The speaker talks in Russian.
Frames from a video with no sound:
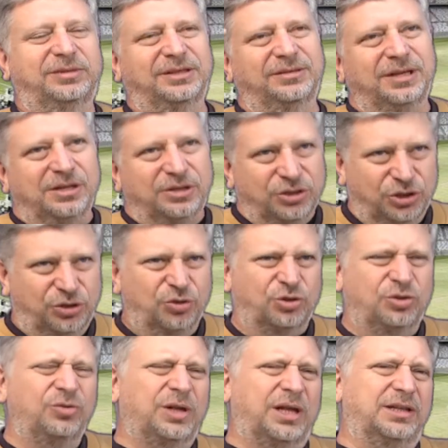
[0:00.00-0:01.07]
ты
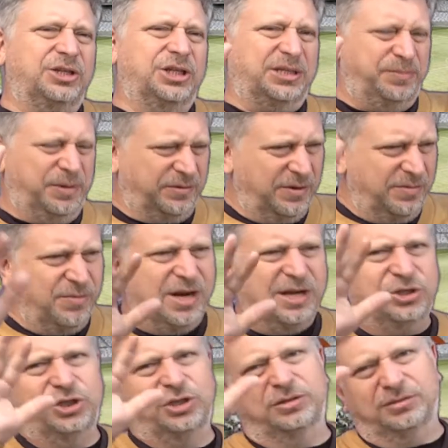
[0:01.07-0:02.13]
ждешь, ну ладно, сейчас первые
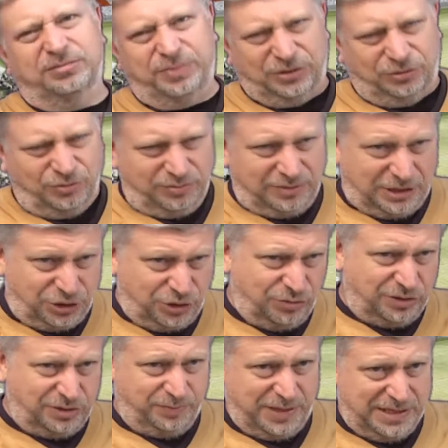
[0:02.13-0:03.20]
матчи, потом
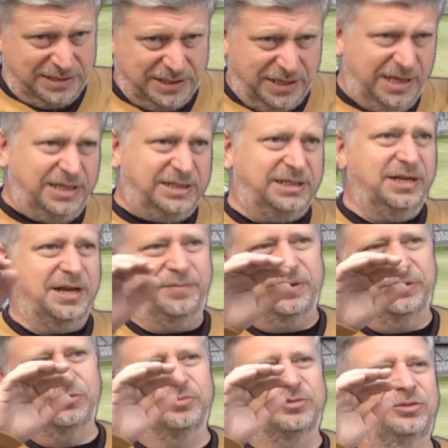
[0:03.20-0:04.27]
начнется поинтереснее, а
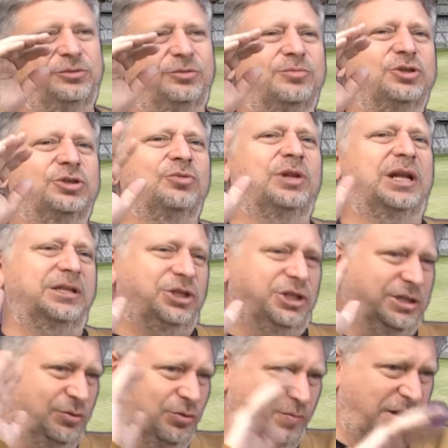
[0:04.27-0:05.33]
потом ты думаешь, ну ладно,
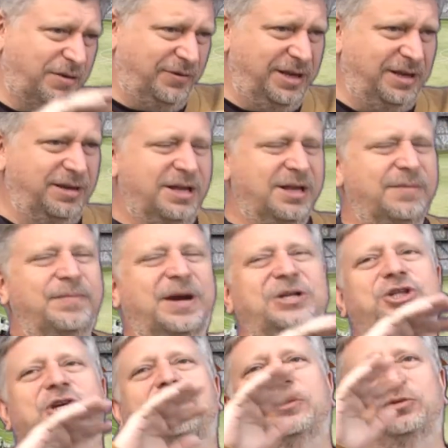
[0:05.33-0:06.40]
сейчас групповые
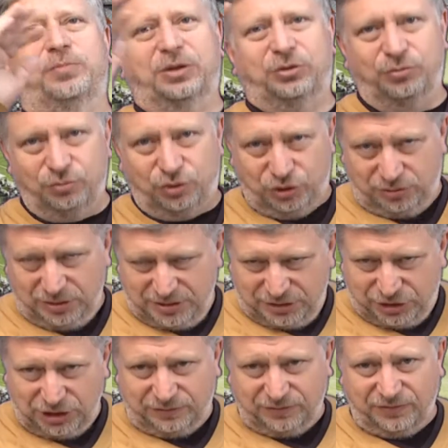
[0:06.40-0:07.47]
матчи, а потом
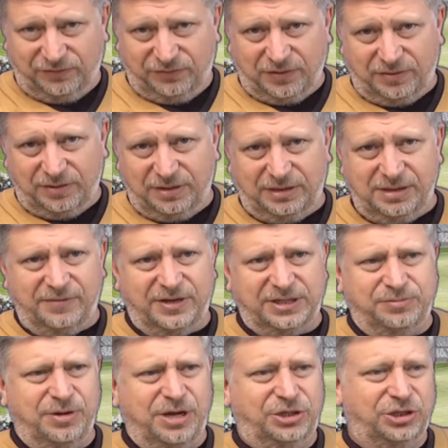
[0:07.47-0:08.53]
четверть, э, одна
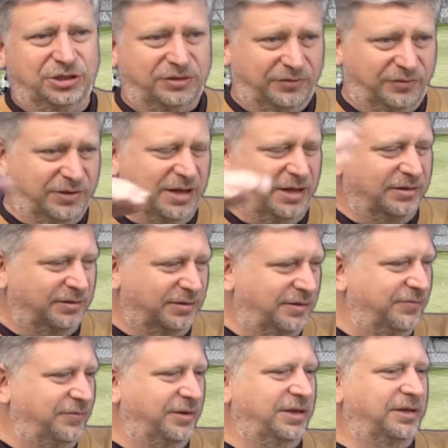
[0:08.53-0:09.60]
восьмая, четвертьфинал,
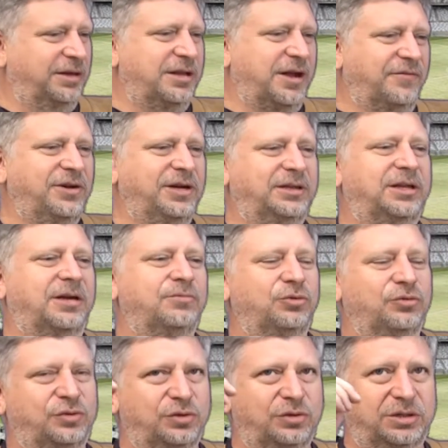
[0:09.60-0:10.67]
игры на вылет, там
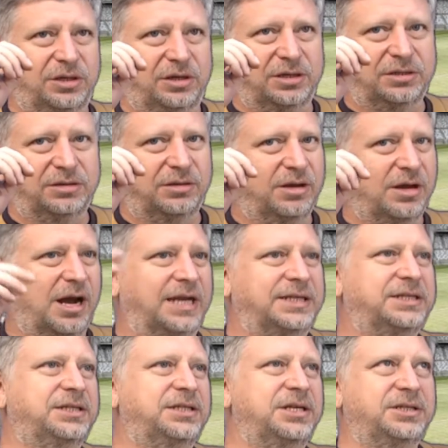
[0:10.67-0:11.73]
будет все интереснее. А
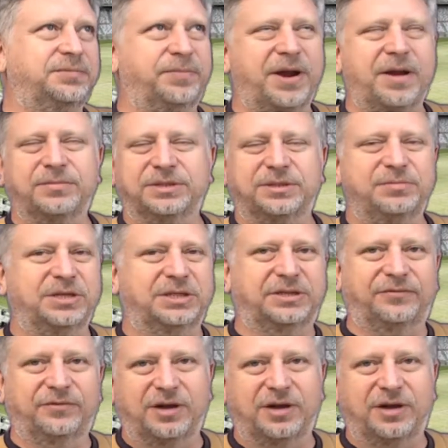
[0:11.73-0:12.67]
здесь прямо с места в